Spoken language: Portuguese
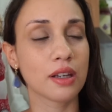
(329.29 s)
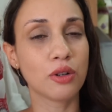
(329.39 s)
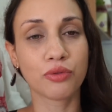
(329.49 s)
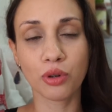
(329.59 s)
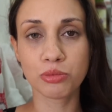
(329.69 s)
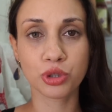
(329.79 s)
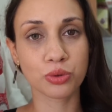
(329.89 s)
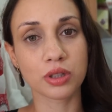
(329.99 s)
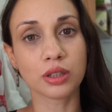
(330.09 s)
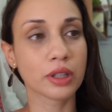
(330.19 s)
Eu vou
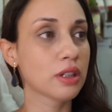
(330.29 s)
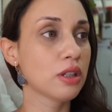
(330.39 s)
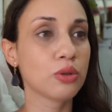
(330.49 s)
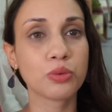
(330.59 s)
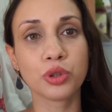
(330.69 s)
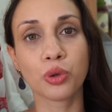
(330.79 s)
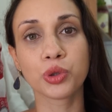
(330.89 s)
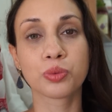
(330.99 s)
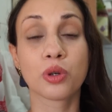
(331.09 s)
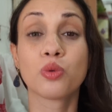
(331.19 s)
misturando entre um e
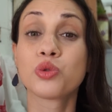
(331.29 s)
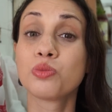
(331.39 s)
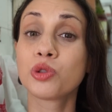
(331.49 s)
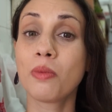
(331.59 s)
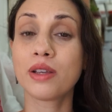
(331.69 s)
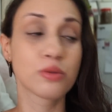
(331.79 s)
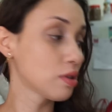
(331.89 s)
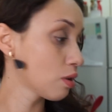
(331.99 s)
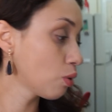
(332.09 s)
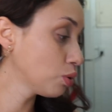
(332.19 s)
outro, porque eu uso muito mais o
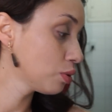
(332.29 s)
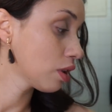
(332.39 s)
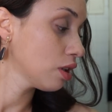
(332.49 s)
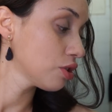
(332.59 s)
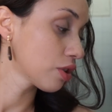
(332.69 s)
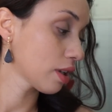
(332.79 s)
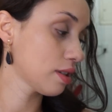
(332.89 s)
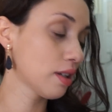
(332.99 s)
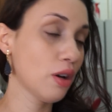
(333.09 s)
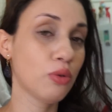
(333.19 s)
desengordurante, que
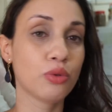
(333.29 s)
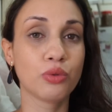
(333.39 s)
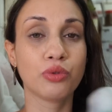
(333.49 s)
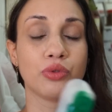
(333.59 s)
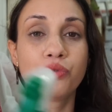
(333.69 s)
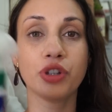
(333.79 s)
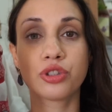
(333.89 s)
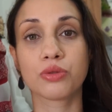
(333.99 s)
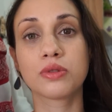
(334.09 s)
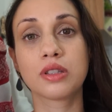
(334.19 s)
esse aqui é o, o
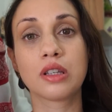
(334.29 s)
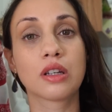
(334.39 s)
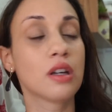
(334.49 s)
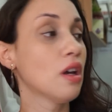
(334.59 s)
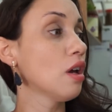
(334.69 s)
Veja Cozinha.